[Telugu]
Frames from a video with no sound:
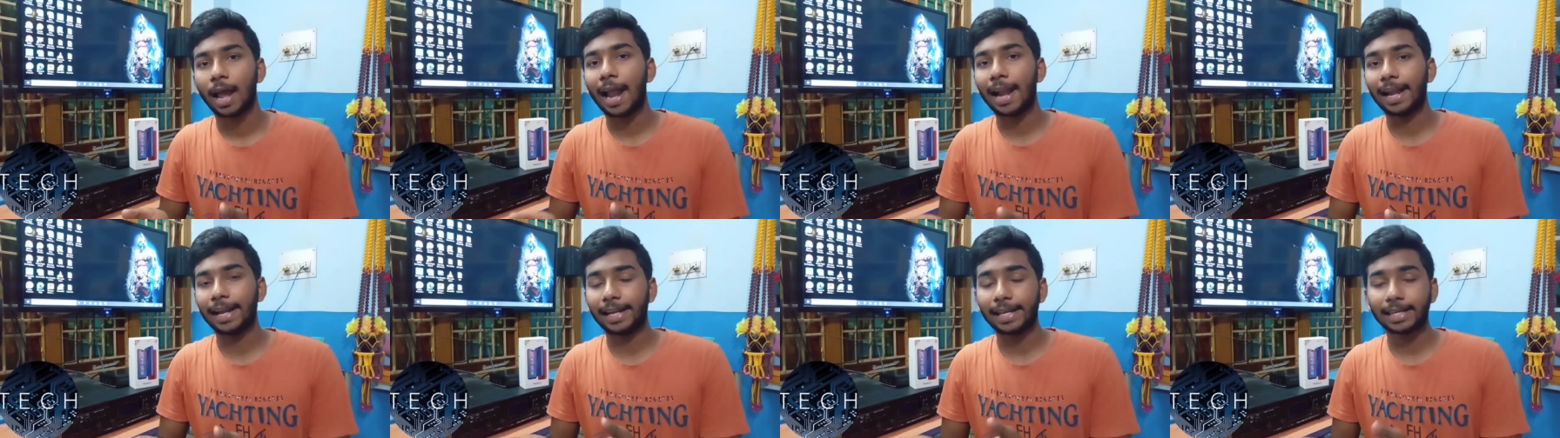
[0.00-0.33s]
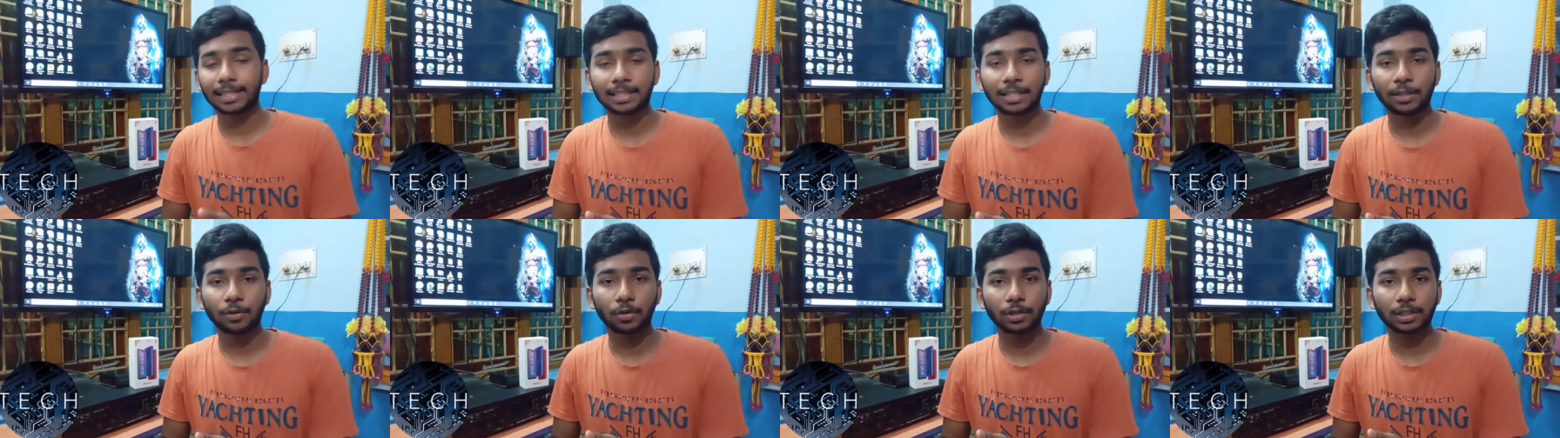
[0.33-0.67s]
అండ్
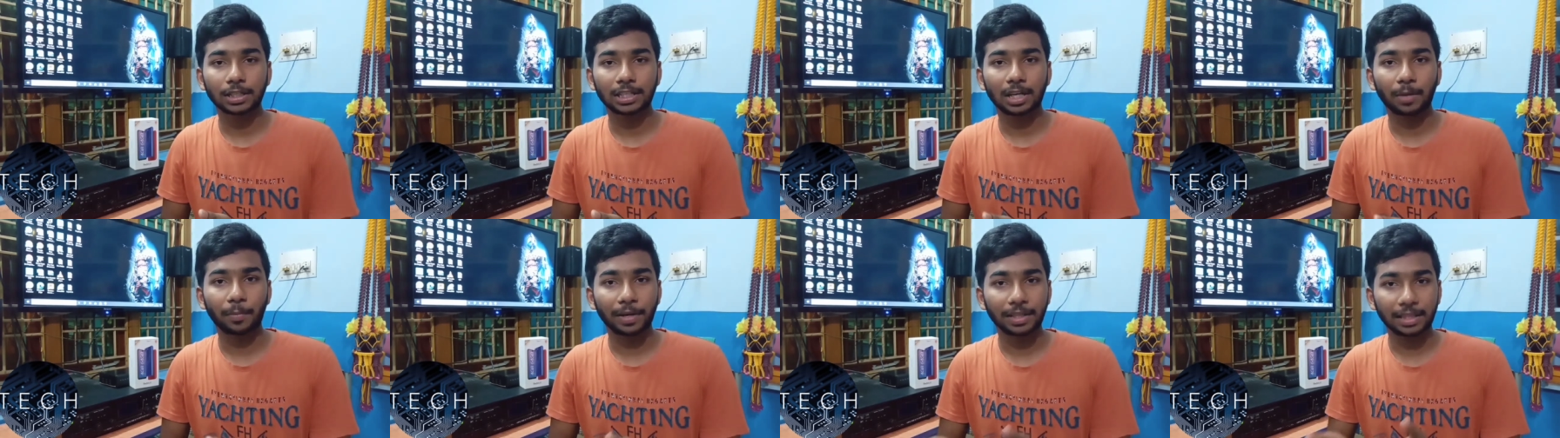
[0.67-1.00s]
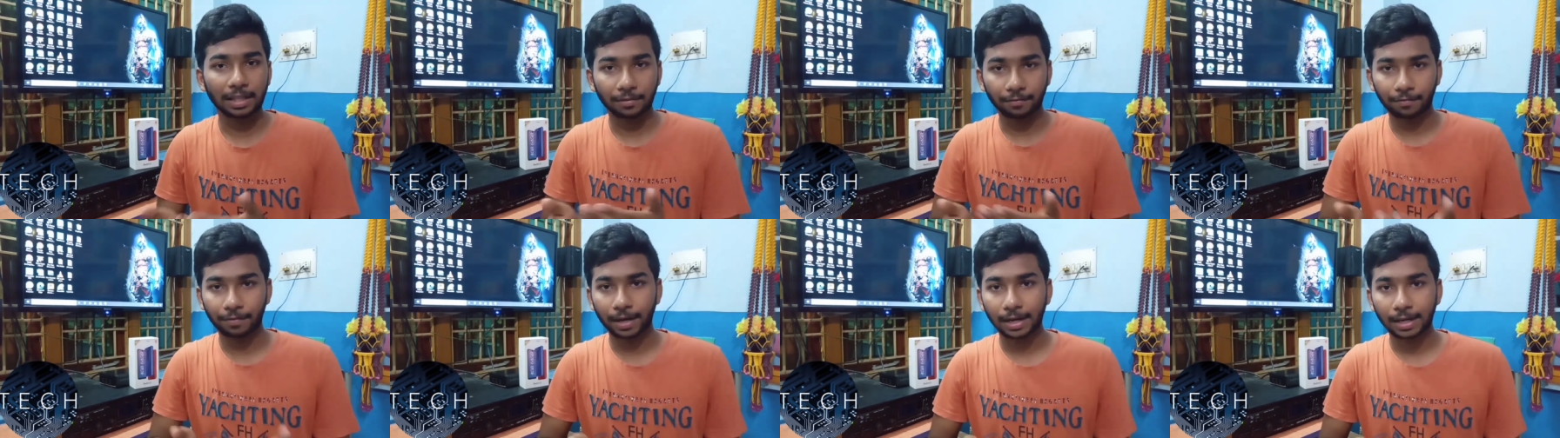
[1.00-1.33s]
నెక్స్ట్ థింగ్
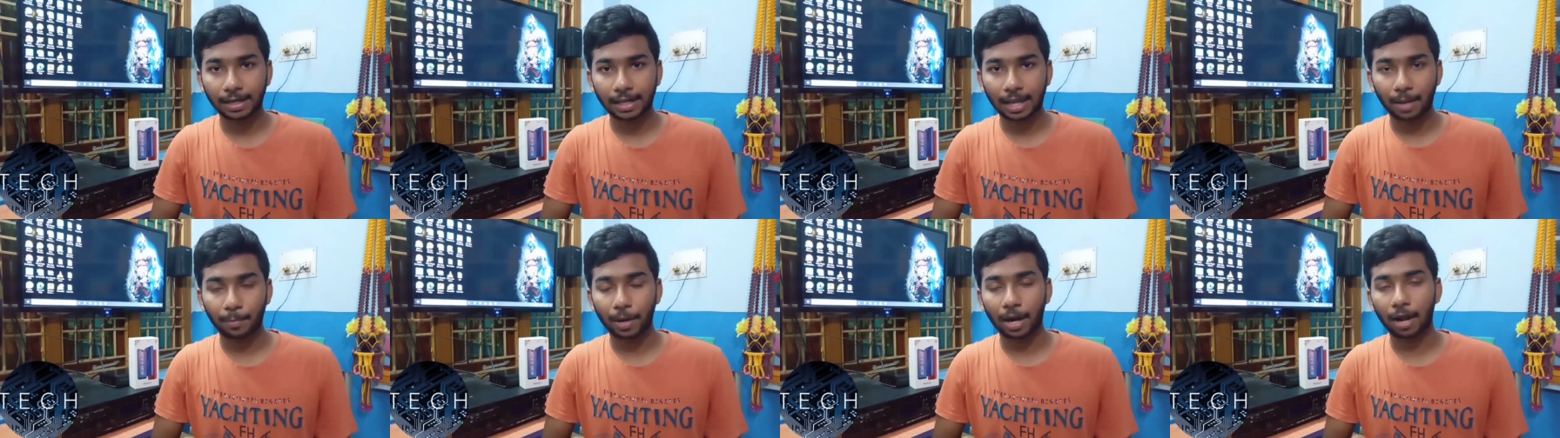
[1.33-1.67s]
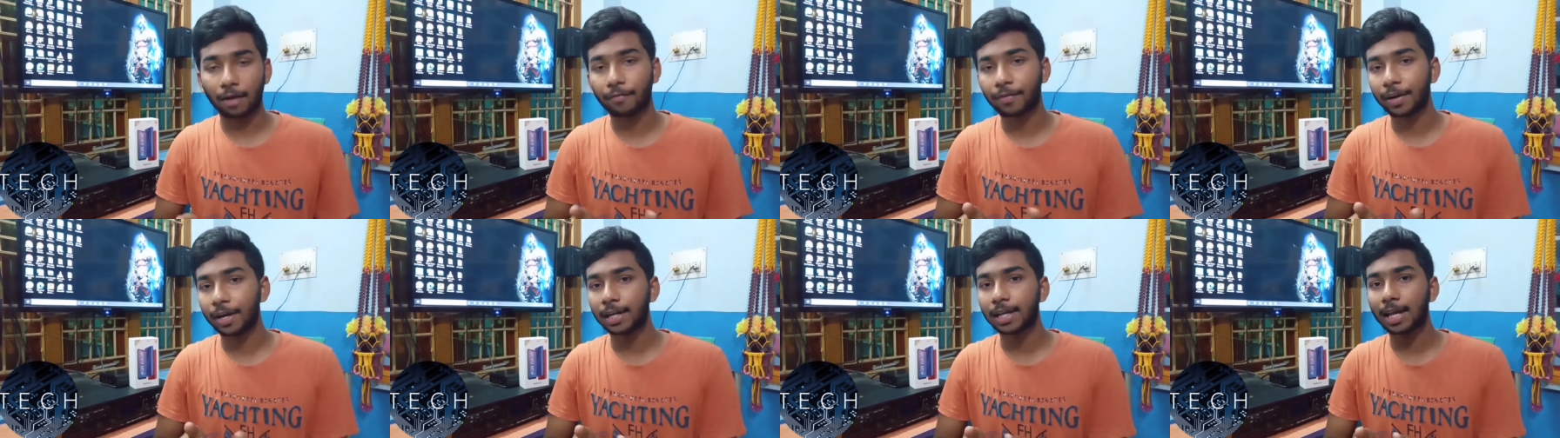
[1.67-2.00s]
వచ్చేసినప్పుడు దీని ఫ్రంట్ కెమెరా
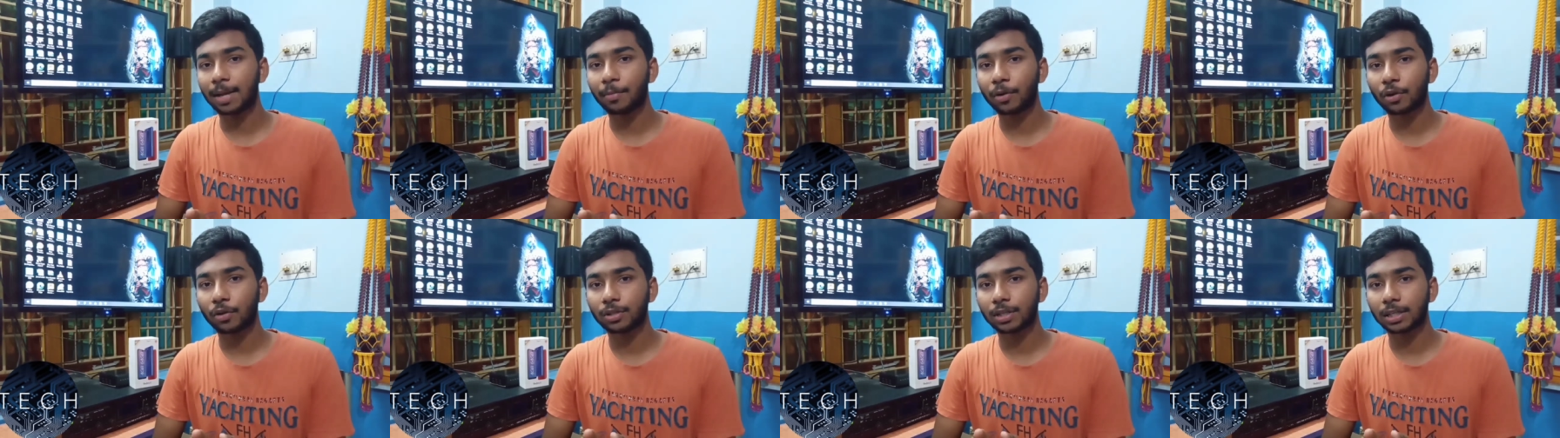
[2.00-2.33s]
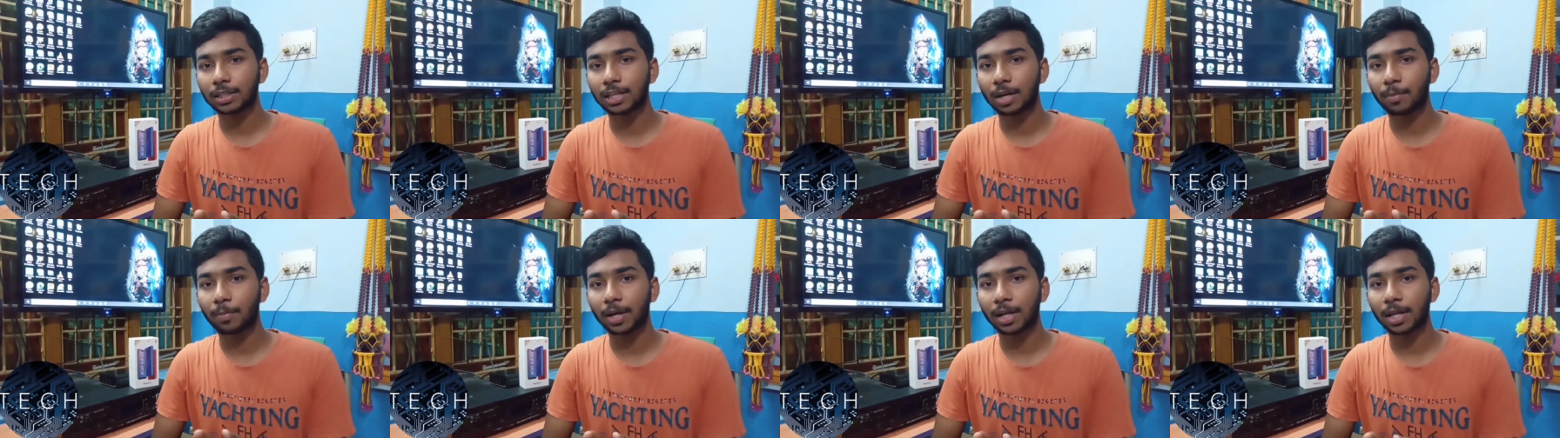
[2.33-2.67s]
ఫ్రంట్ కెమెరా
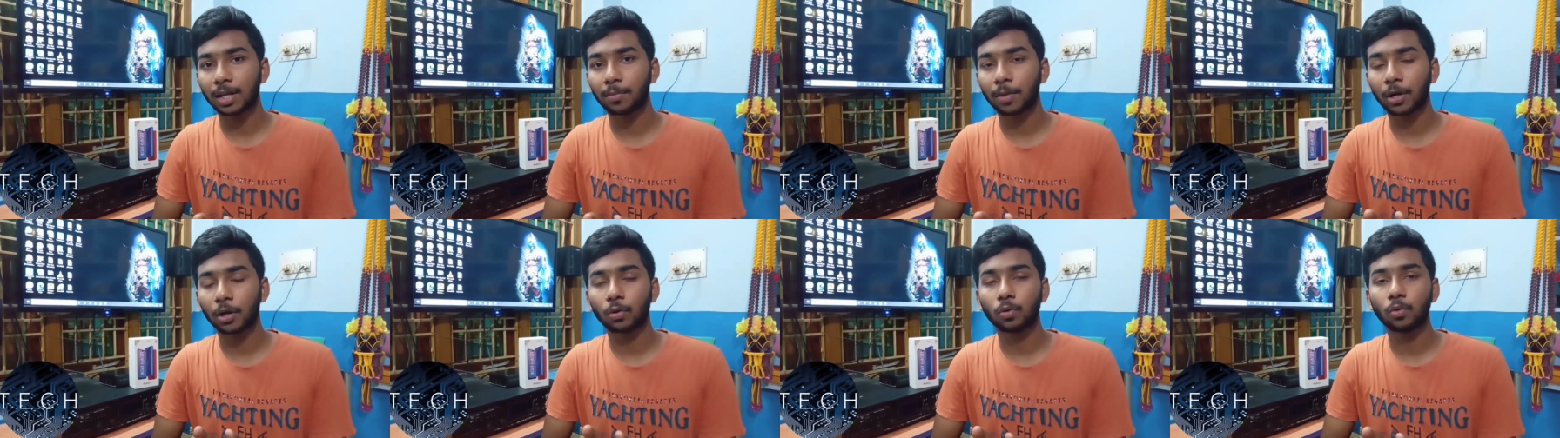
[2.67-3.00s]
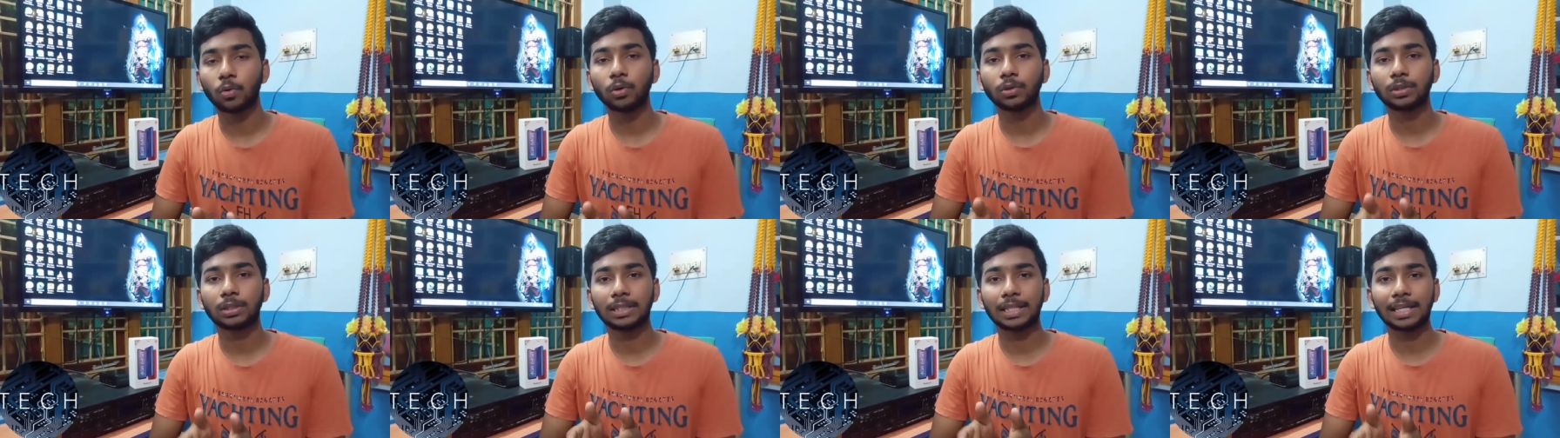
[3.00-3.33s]
వచ్చేసినప్పటికీ
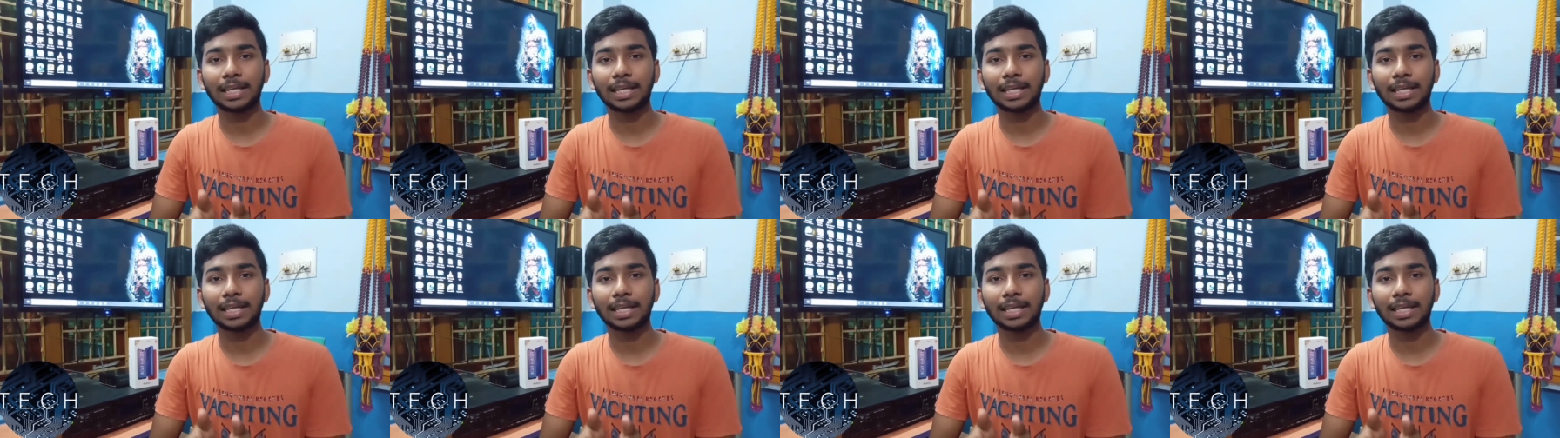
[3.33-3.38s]
మనకు